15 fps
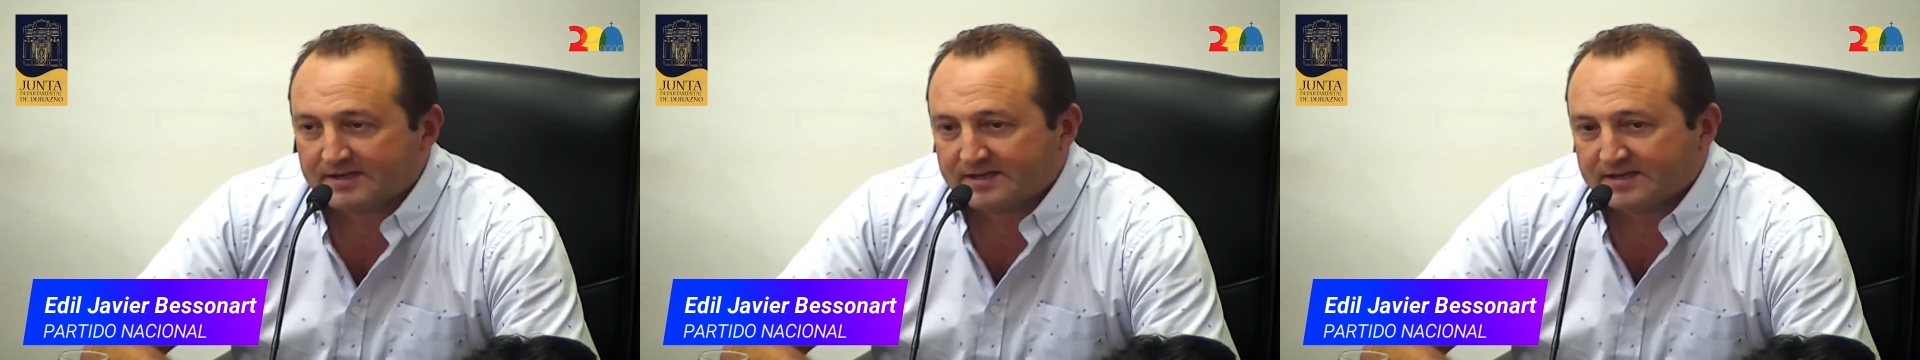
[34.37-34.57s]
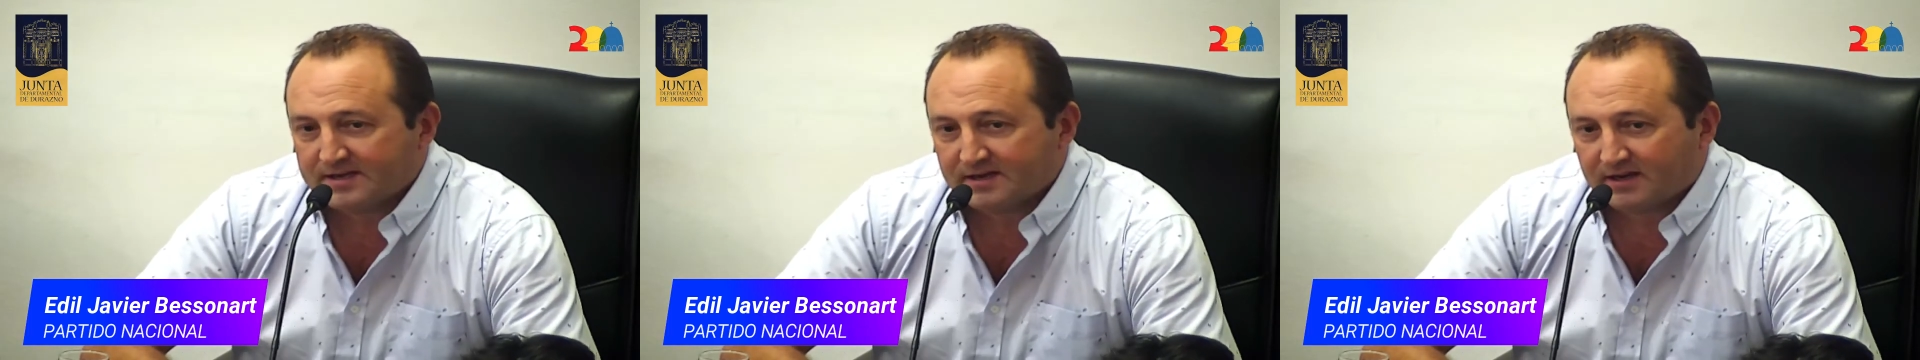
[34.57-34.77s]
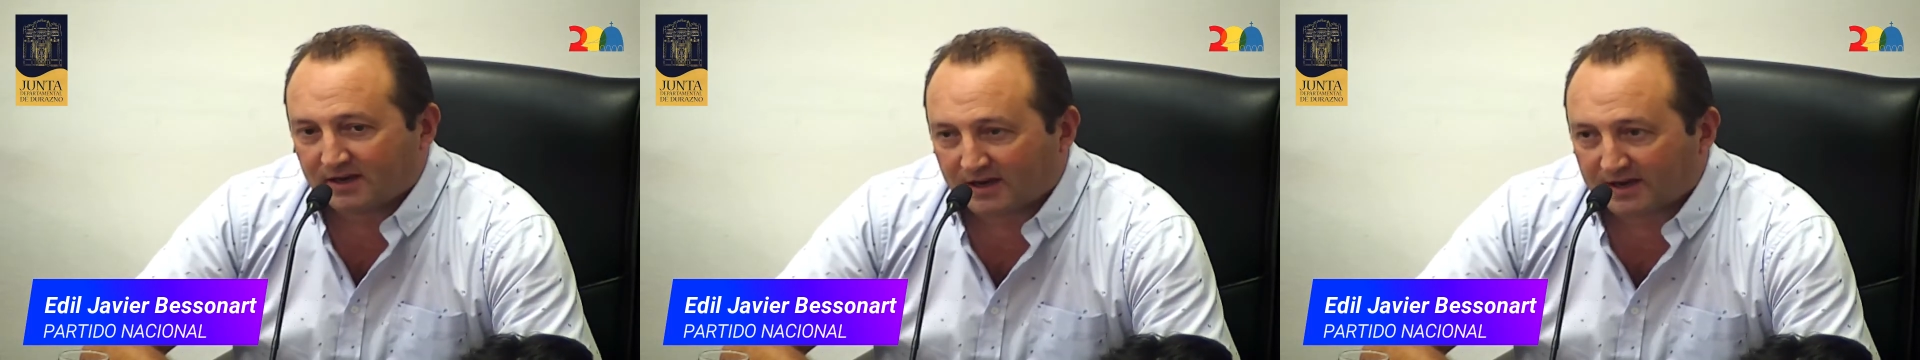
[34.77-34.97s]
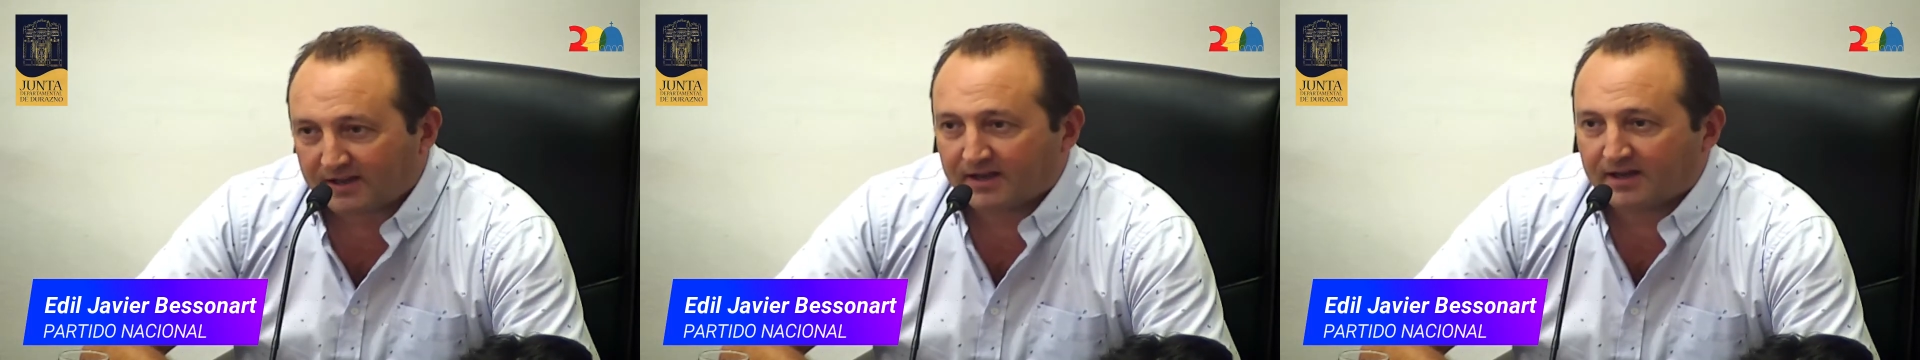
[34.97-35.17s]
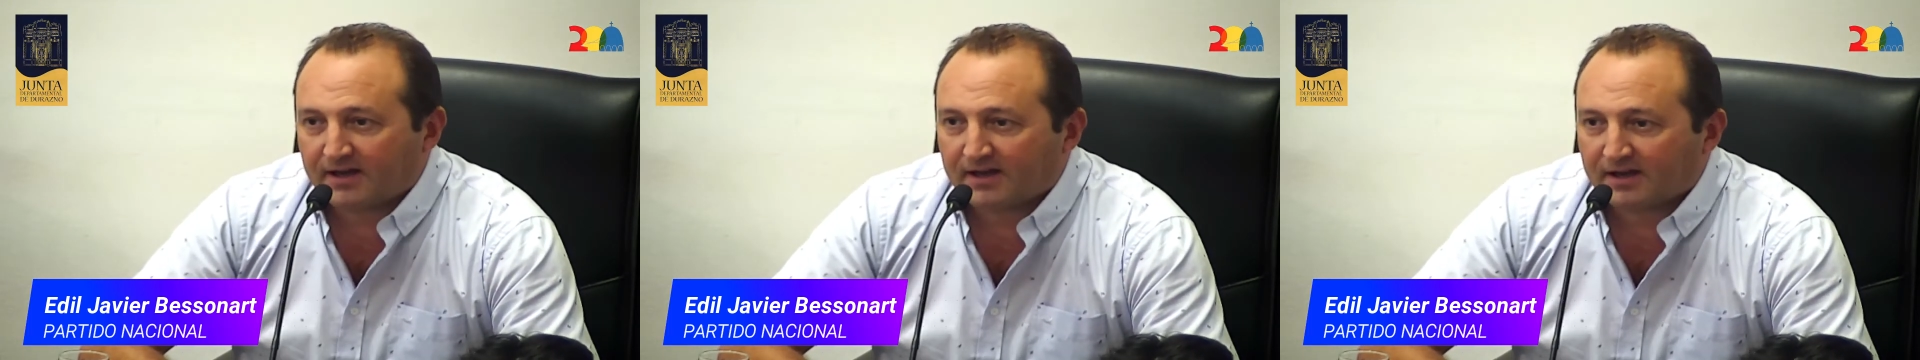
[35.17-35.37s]

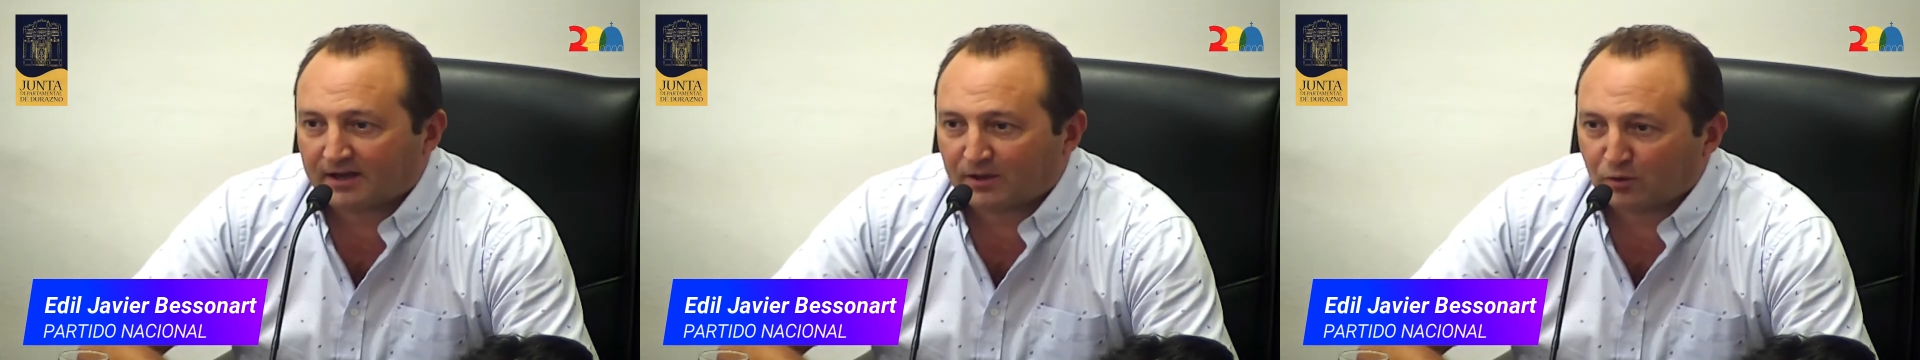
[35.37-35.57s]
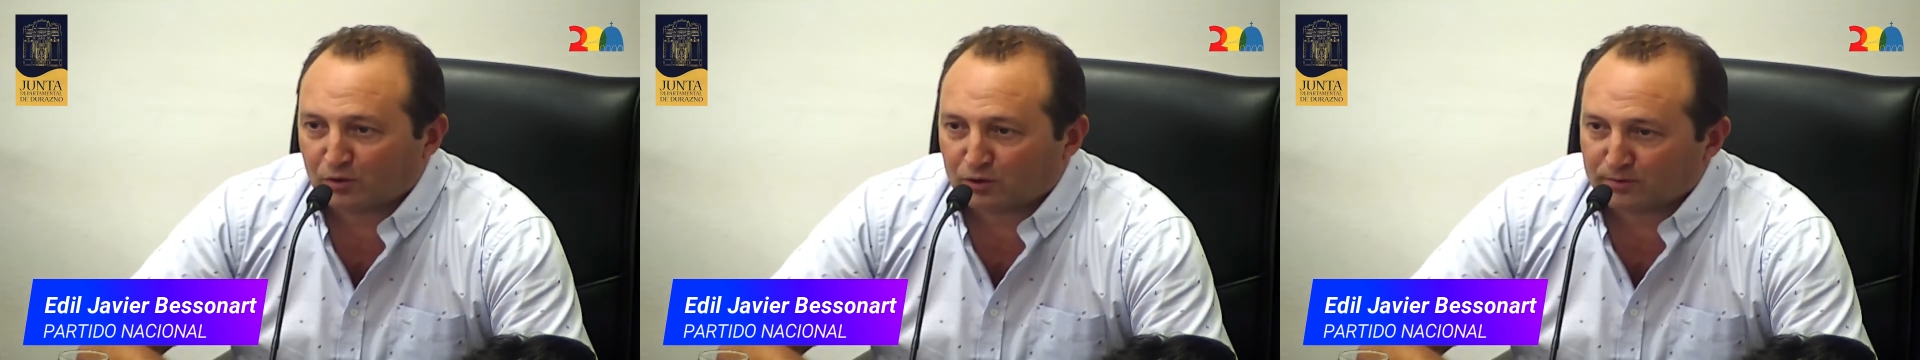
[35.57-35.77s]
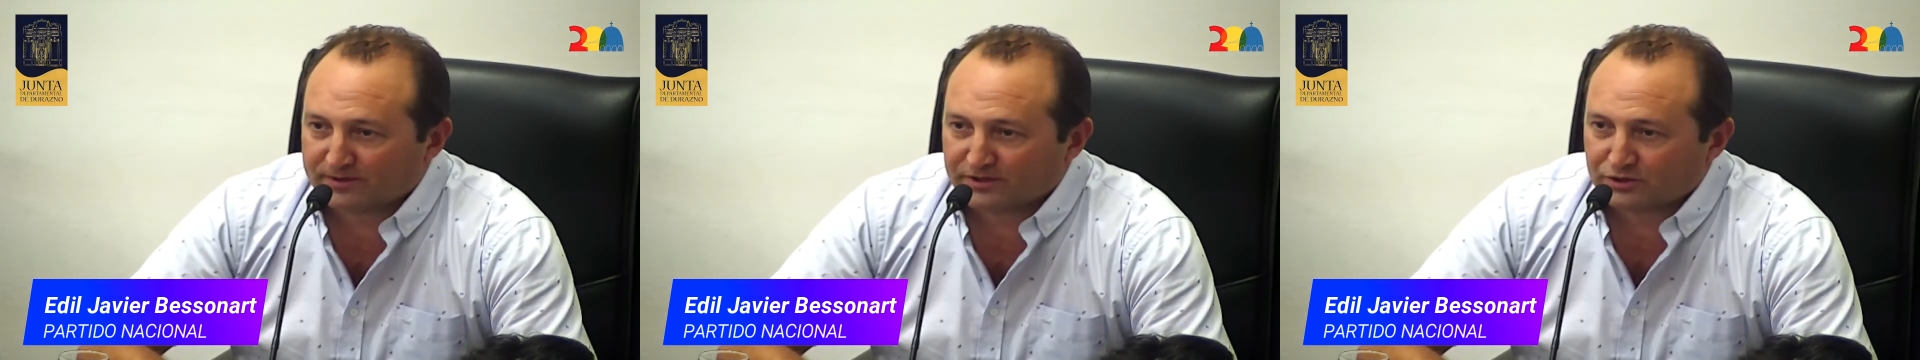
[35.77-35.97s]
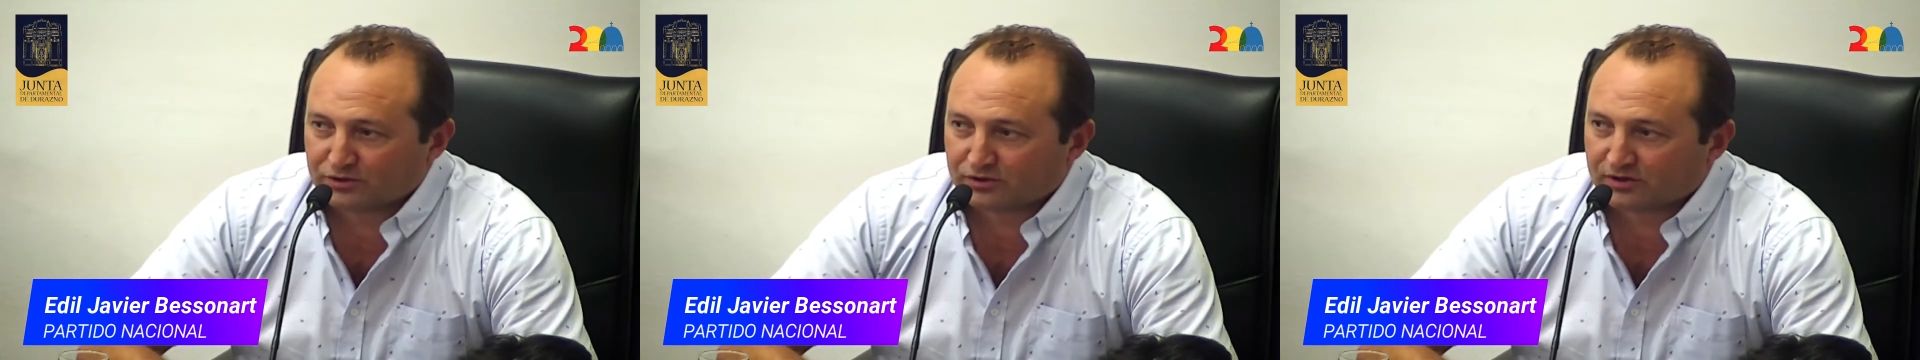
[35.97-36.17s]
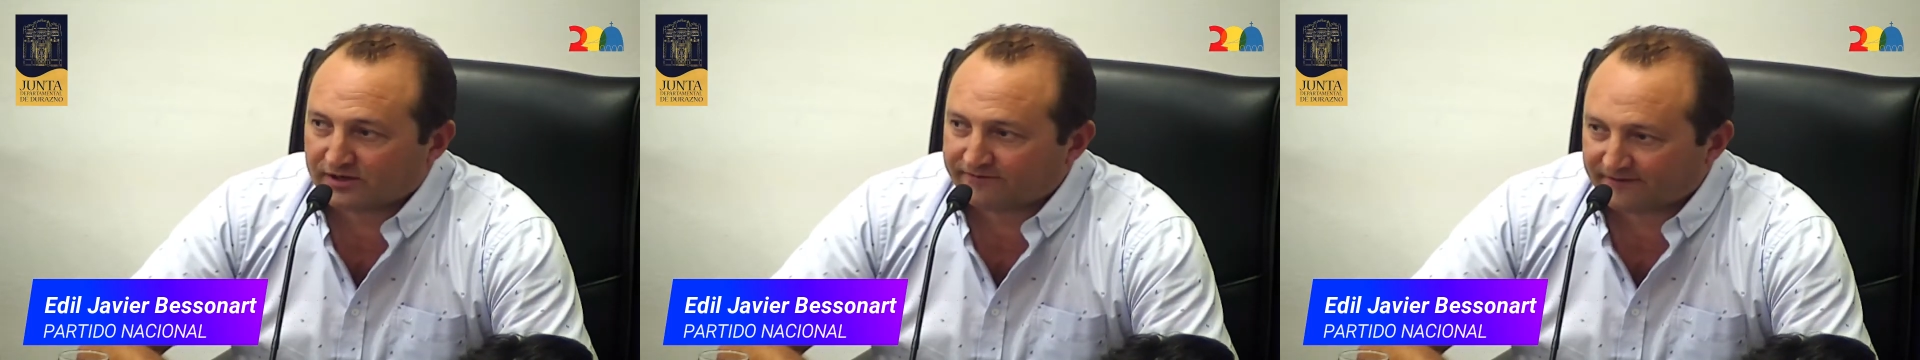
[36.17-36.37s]
cada adulto mayor
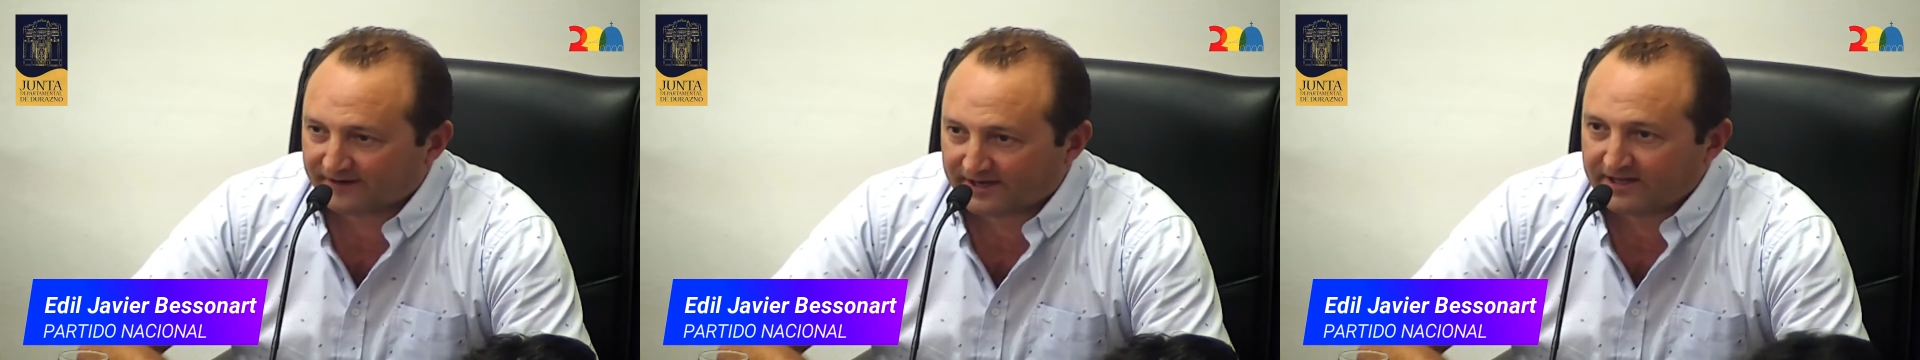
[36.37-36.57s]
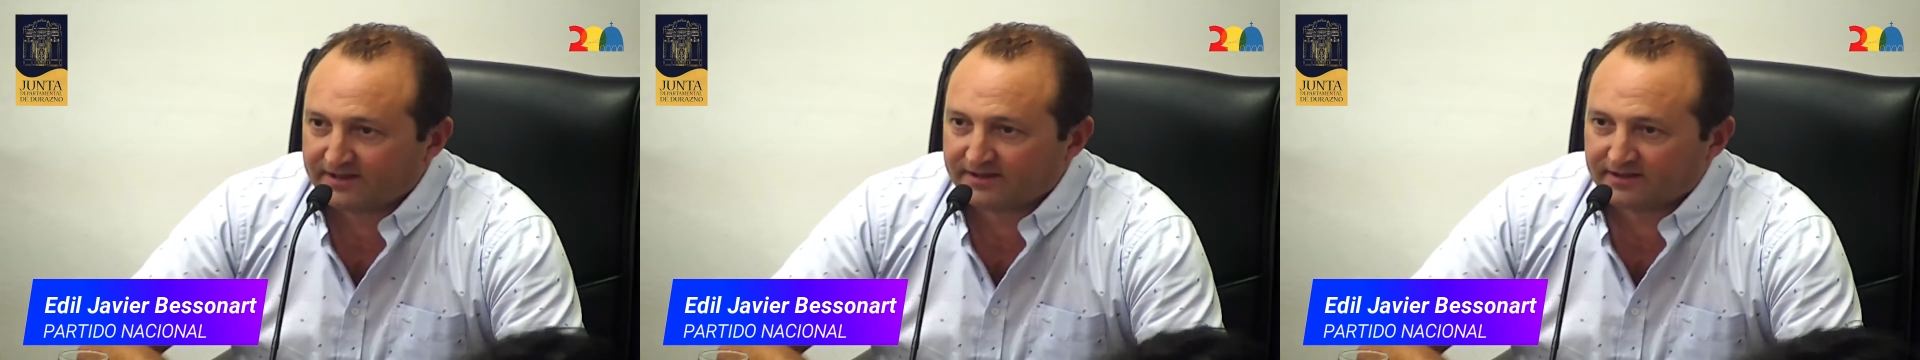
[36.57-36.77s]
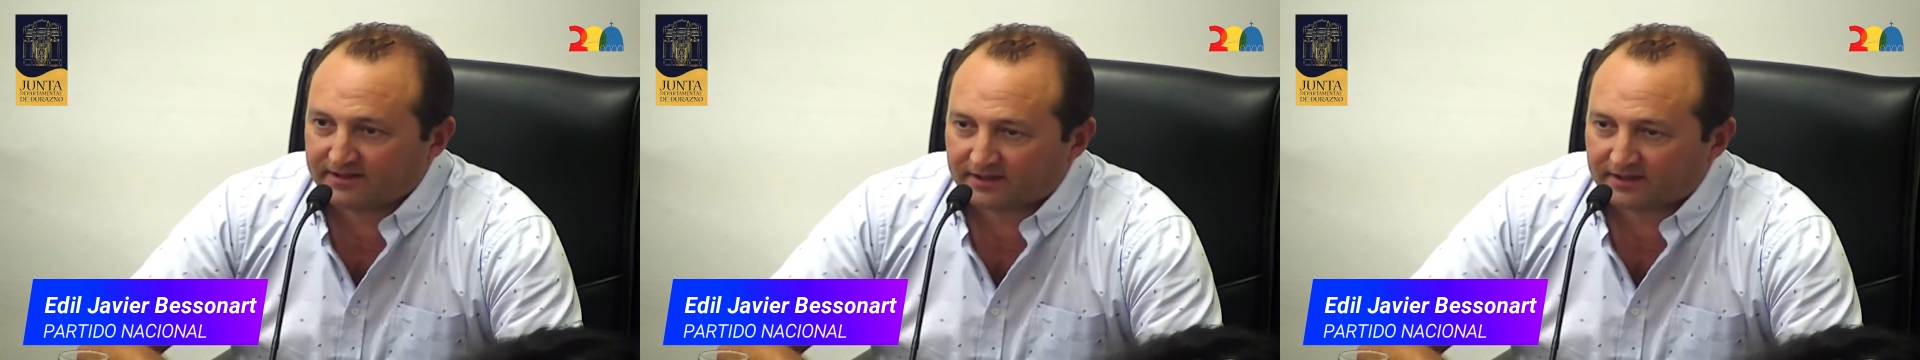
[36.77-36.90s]
referente de